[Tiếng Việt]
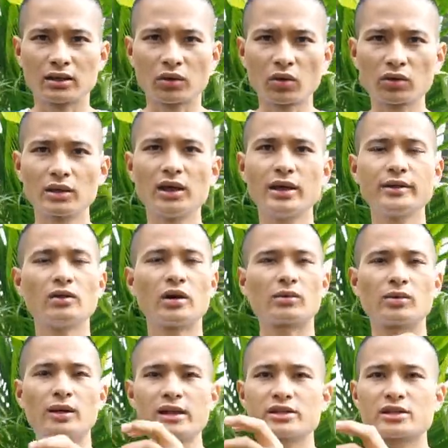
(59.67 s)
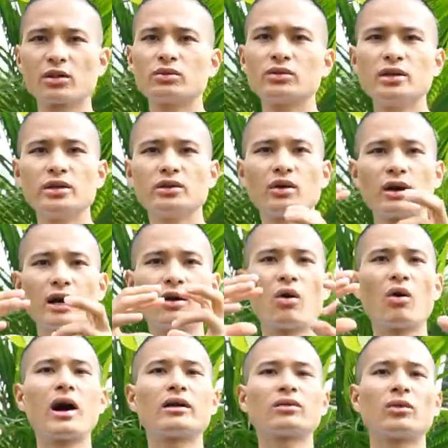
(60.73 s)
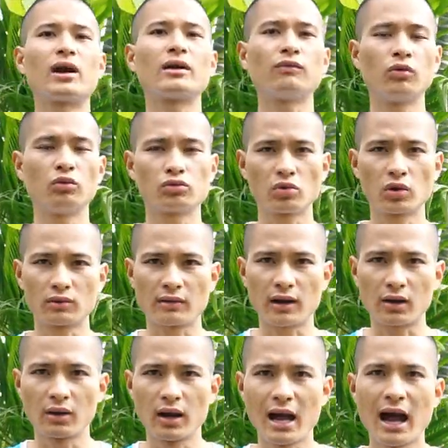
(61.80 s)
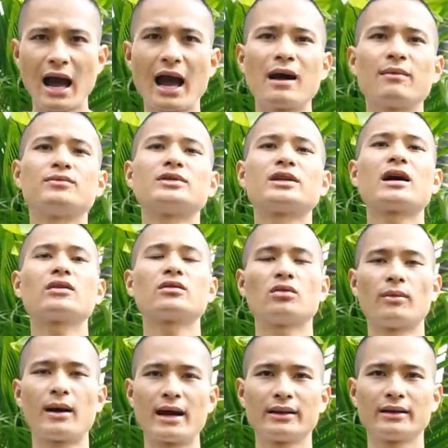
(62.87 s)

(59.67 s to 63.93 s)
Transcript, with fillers: tốt lên hoặc một cách xấu đi đó là hoàn toàn phụ thuộc vào hàm răng của bạn